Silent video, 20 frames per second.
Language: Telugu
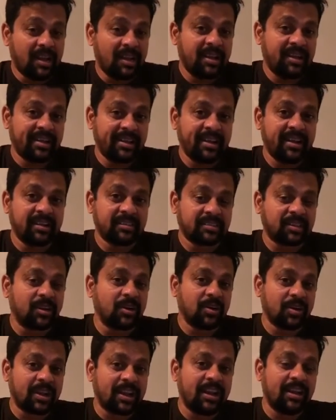అలాగే
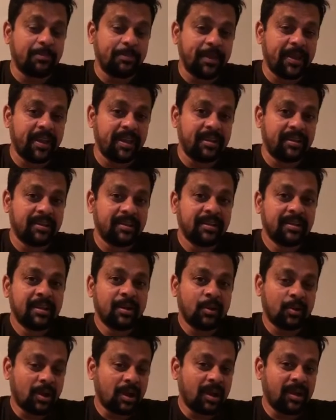ఇతరులు కలిపి
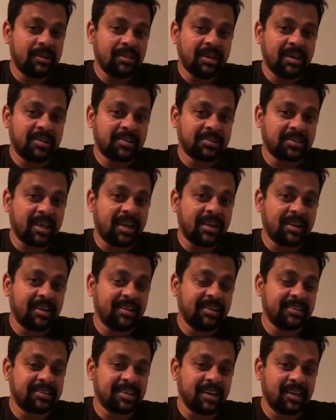ఒక ఐదారు
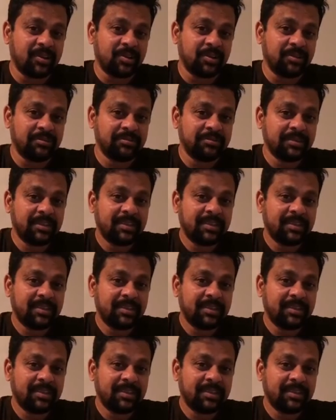స్థానాలు ఇచ్చాను